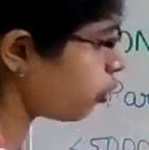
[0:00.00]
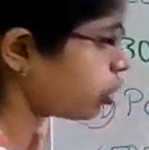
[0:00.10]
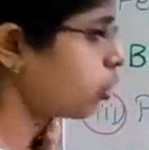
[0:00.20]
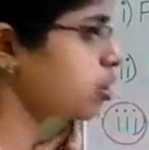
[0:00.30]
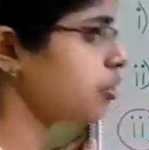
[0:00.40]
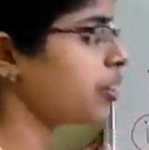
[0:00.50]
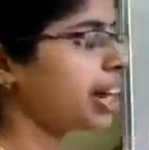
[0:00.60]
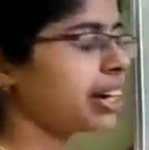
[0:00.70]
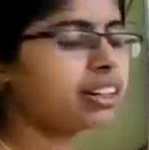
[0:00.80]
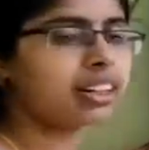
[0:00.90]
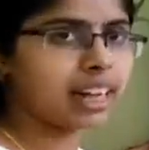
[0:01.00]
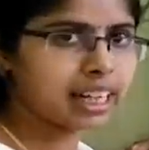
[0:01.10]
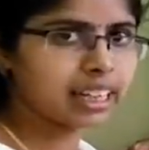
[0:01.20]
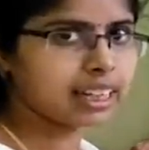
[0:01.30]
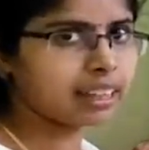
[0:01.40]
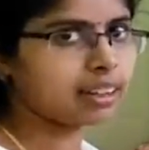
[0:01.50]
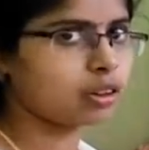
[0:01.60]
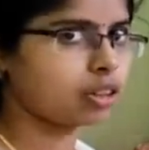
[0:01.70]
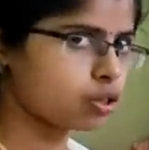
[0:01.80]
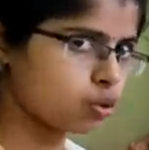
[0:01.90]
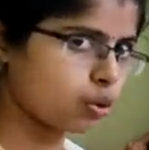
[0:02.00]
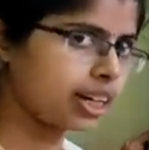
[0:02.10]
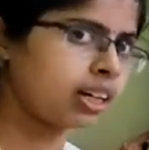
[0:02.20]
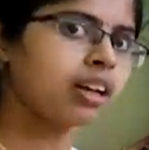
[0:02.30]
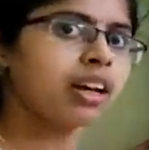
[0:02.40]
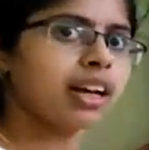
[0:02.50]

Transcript: ஃபோர் தௌசண்ட் ஃபைவ் ஹண்ட்ரட் ரேங்க் இருந்த வந்து ஸ்டூடெண்ட்